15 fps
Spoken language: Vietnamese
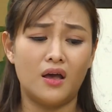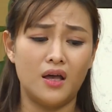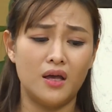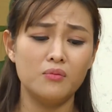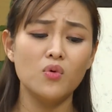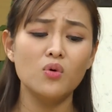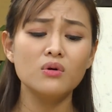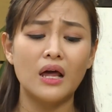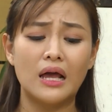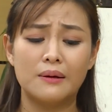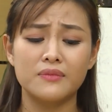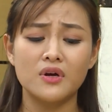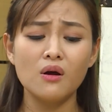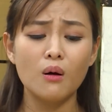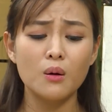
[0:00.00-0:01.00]
Em muốn
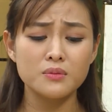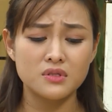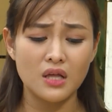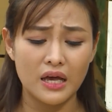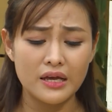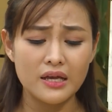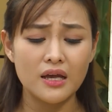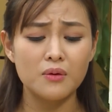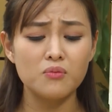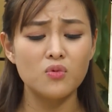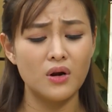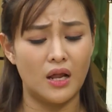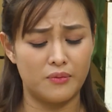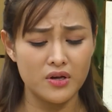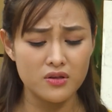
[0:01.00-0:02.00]
làm cái homestay, em muốn
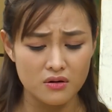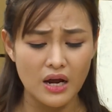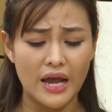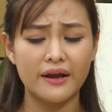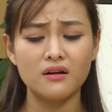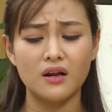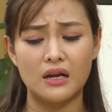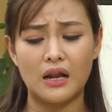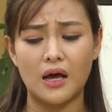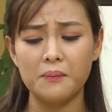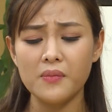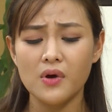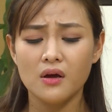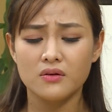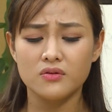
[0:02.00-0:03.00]
làm cái dự án này lắm.
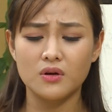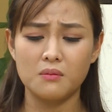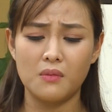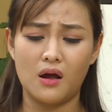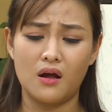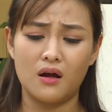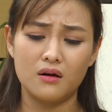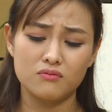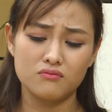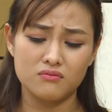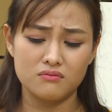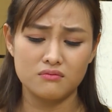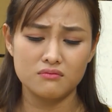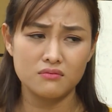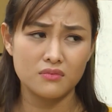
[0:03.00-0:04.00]
Nhưng mà
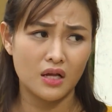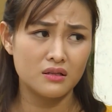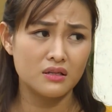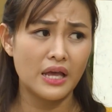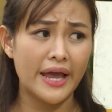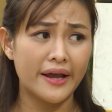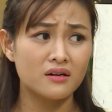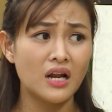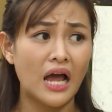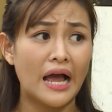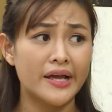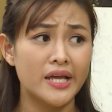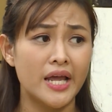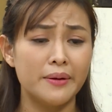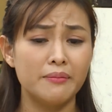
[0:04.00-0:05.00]
anh Giang, anh
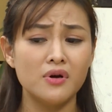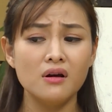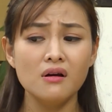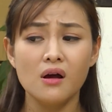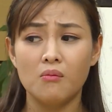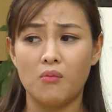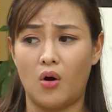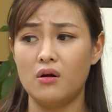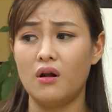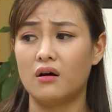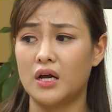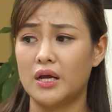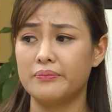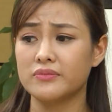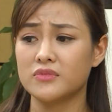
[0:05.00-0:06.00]
hai em á, mỗi lần
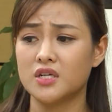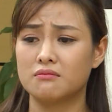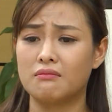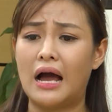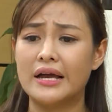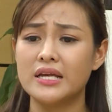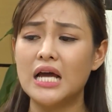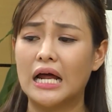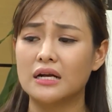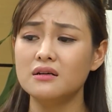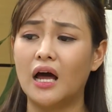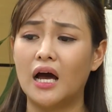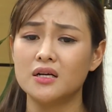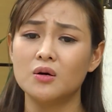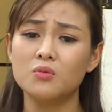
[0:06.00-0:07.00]
em trình bày với ảnh là
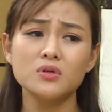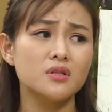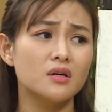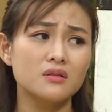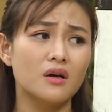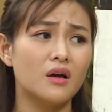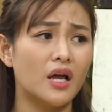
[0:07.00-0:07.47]
anh không có tin ở